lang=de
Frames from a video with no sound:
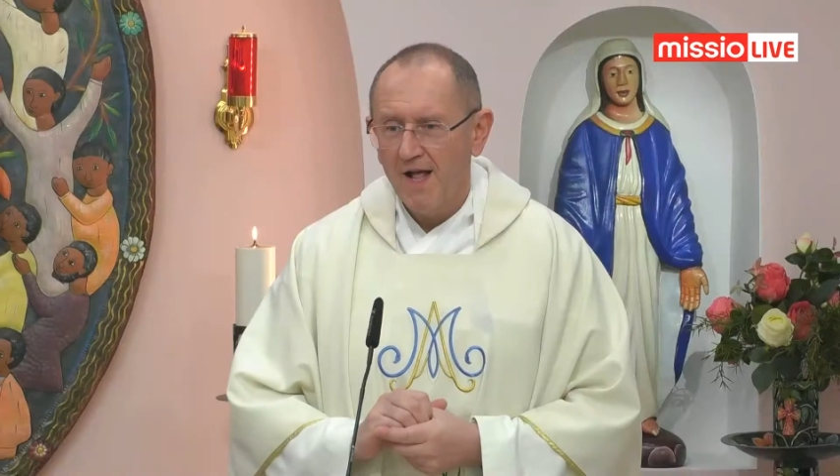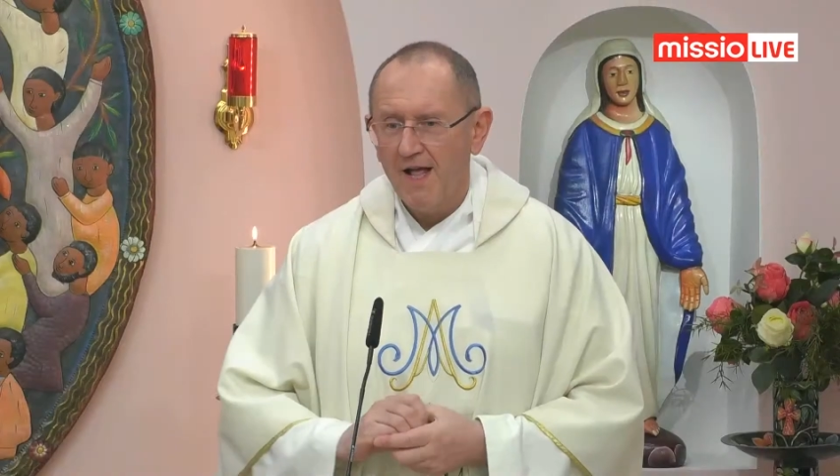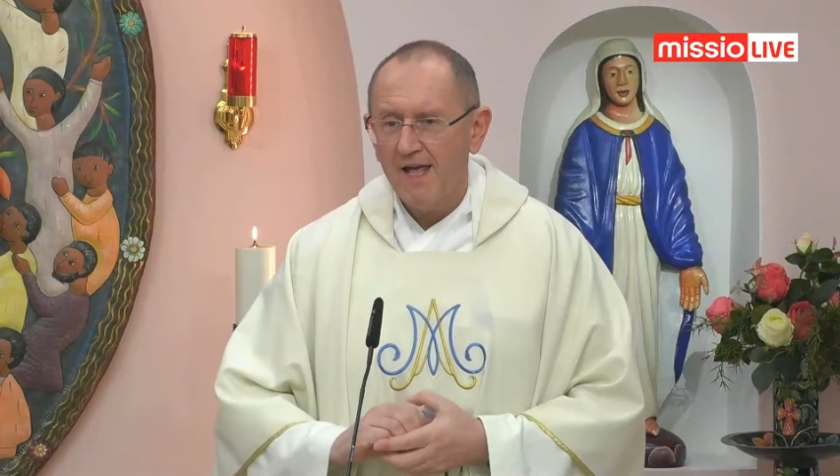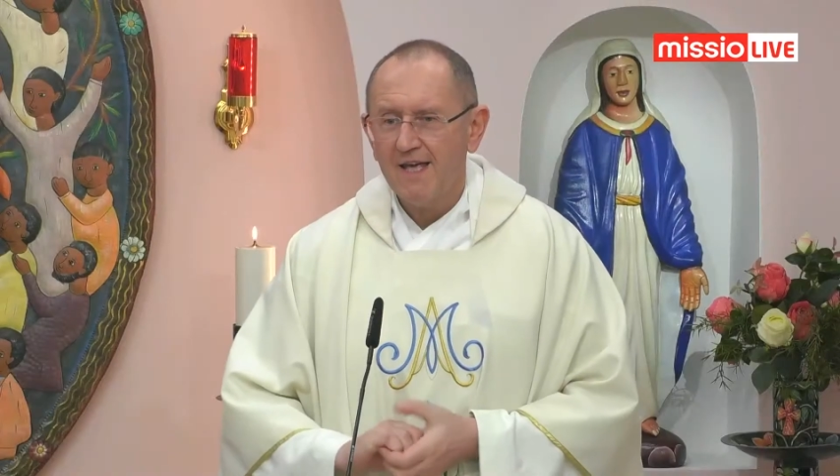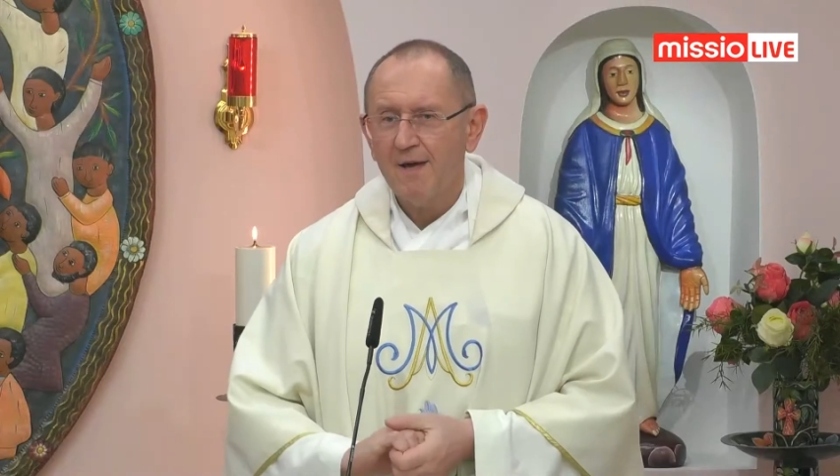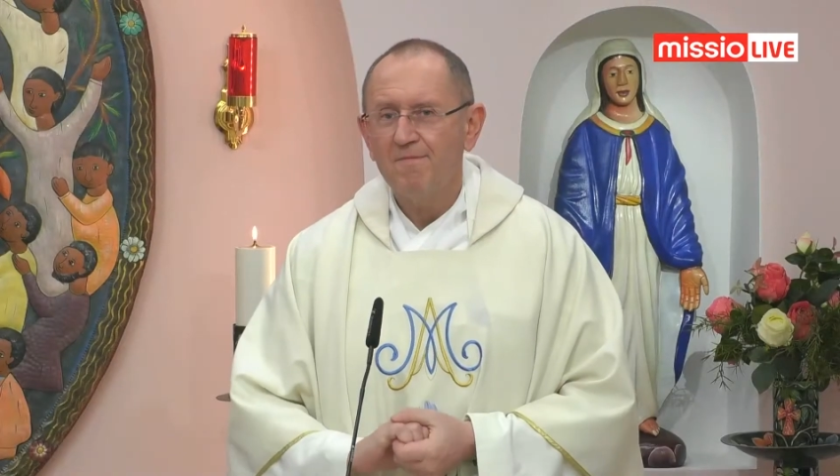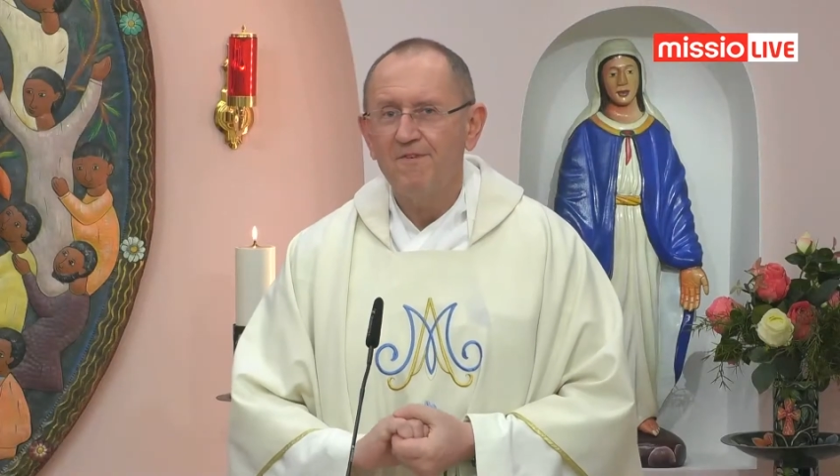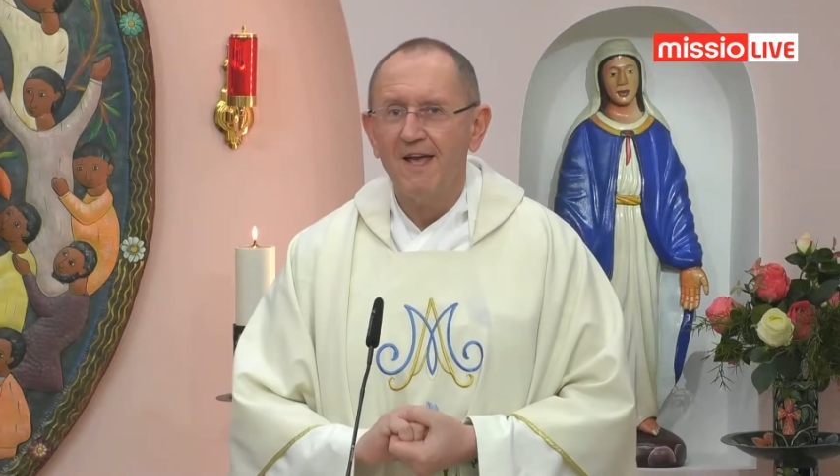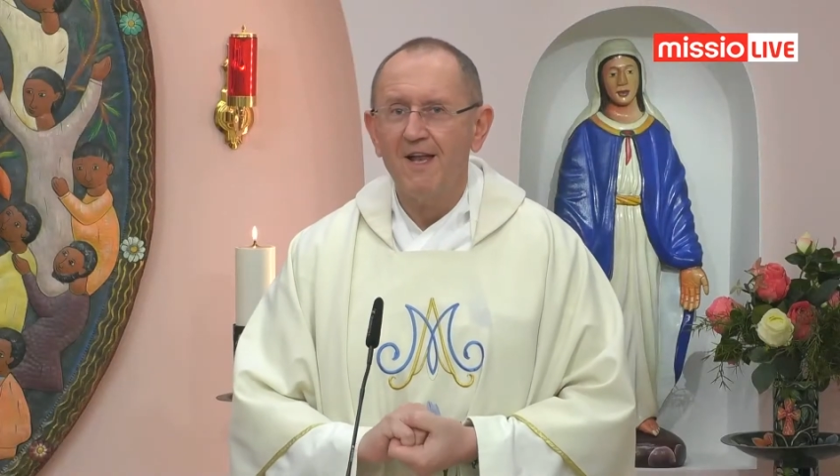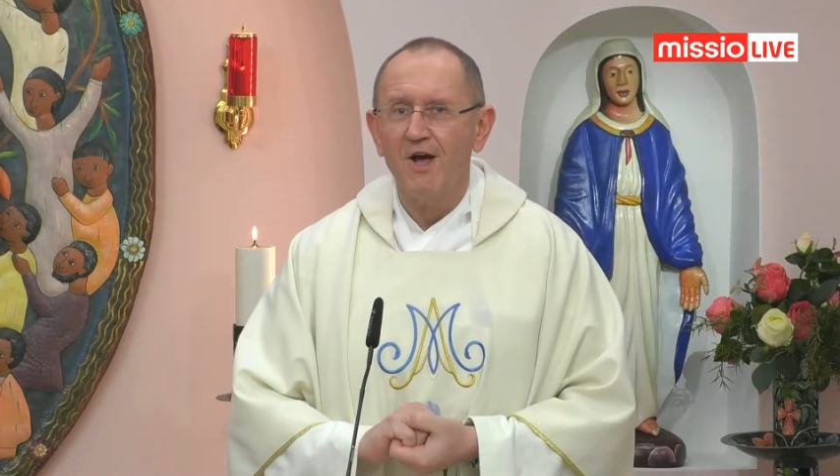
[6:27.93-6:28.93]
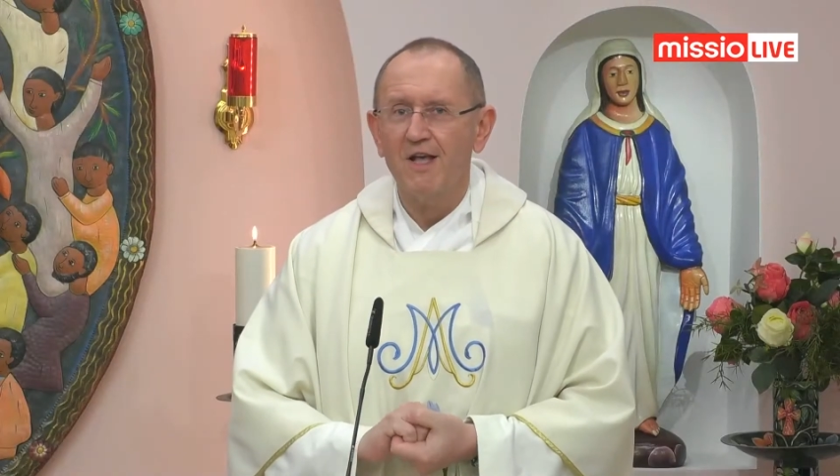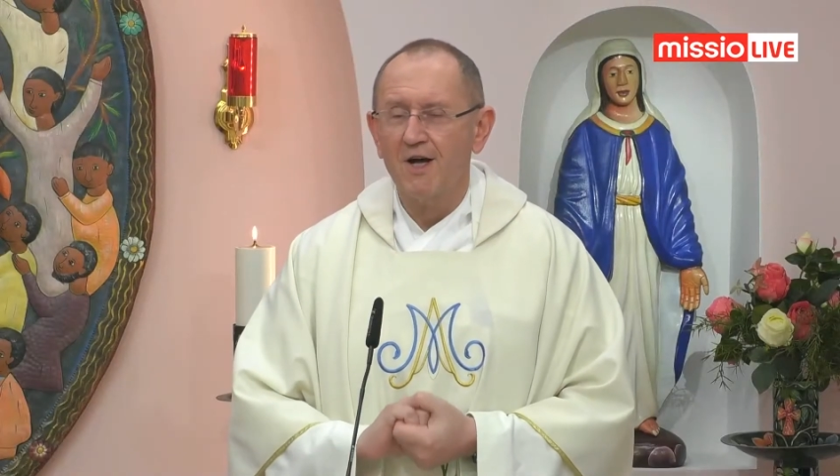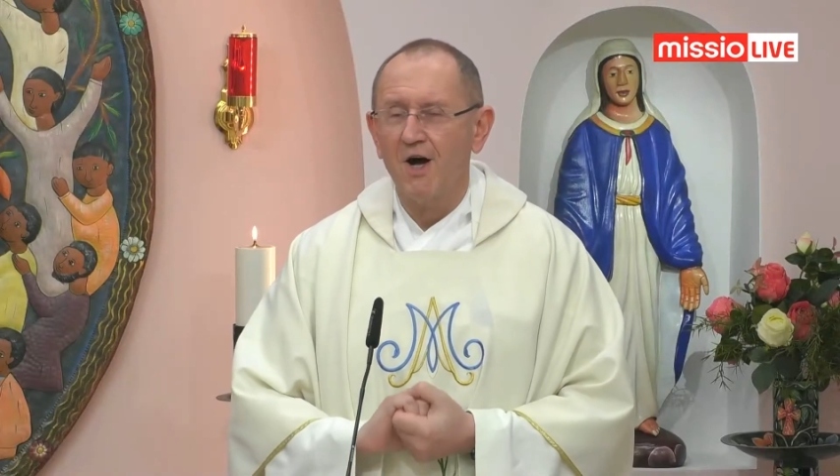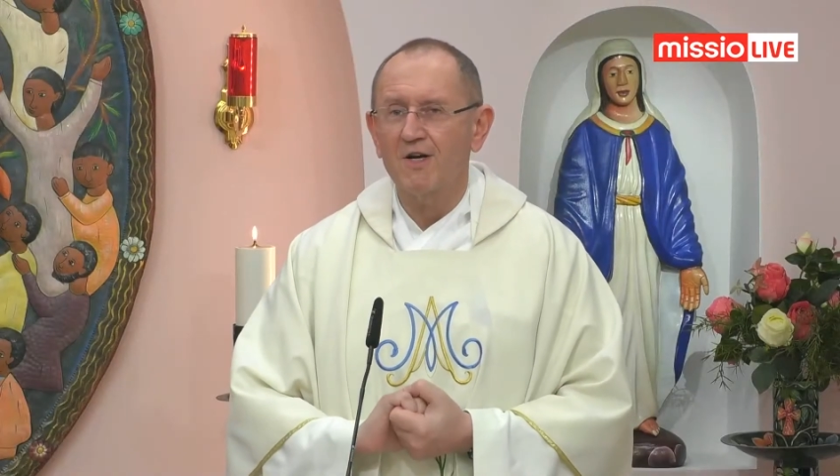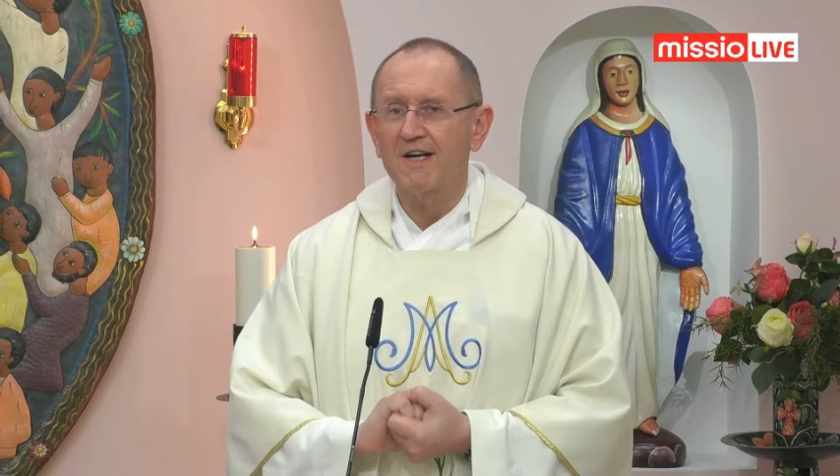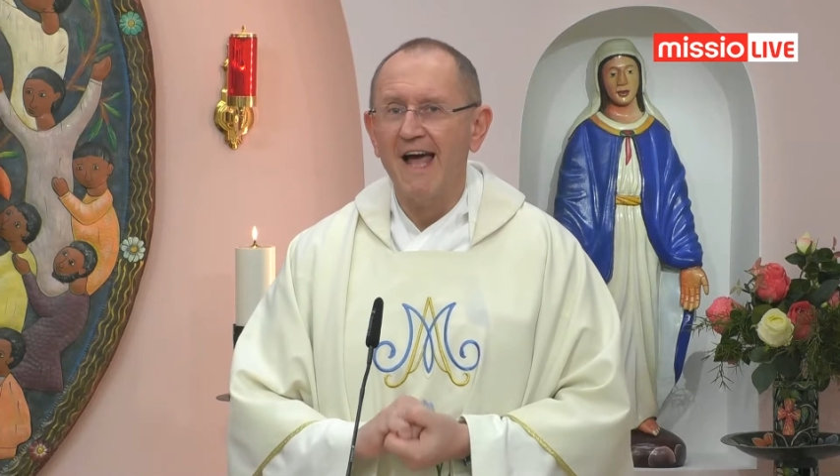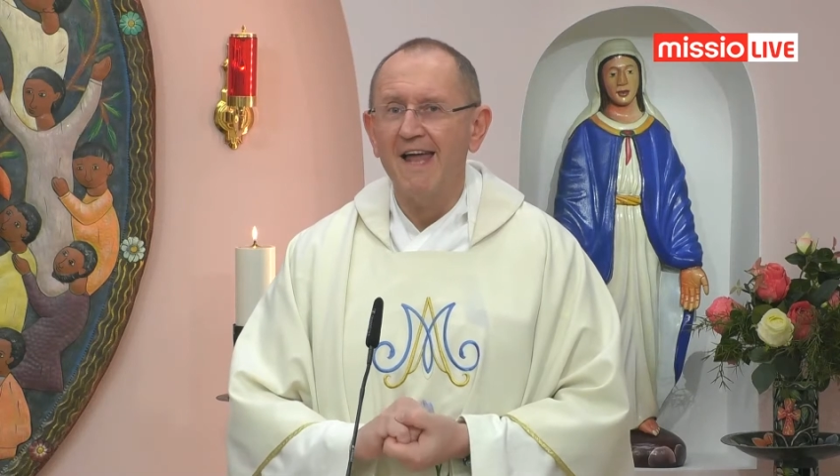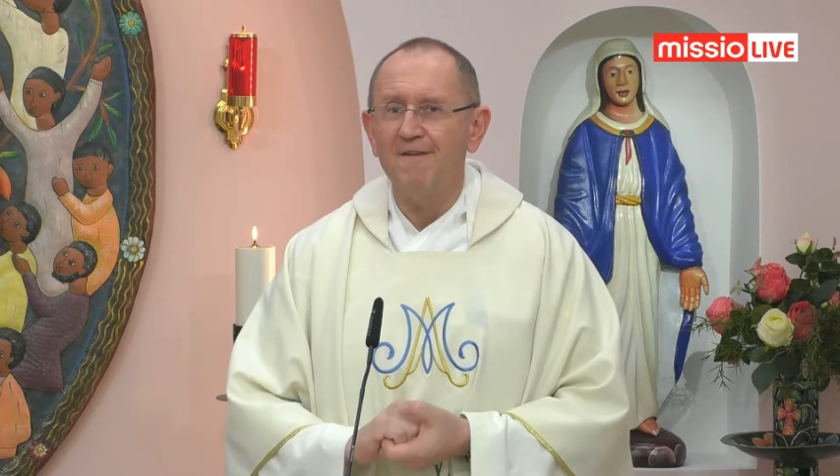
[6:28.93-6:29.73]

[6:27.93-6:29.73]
Ich empfehle euch auch kleine